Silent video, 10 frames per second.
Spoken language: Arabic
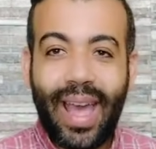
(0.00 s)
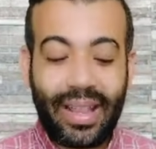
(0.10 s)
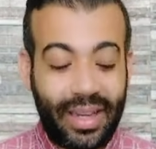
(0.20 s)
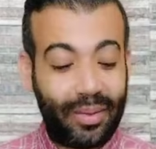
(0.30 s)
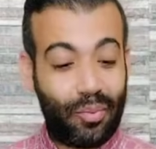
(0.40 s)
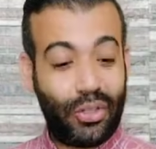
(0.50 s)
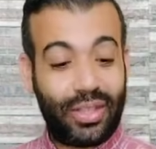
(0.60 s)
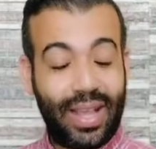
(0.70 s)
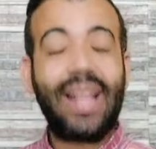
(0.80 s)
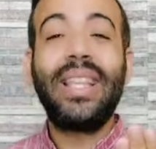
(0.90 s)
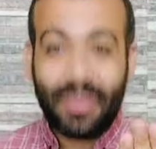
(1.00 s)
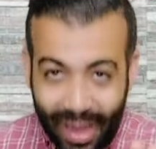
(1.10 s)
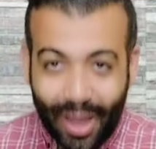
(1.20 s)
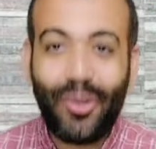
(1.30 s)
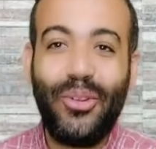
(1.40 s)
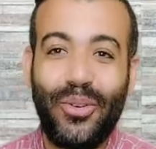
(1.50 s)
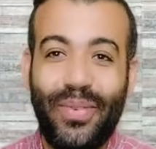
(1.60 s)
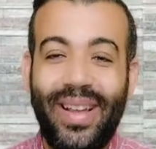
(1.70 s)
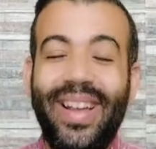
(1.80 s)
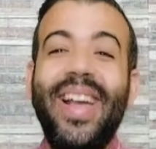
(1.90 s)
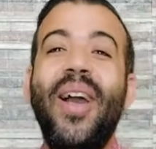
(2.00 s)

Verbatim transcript: هتيجي تبص هتسمعها روح شوفها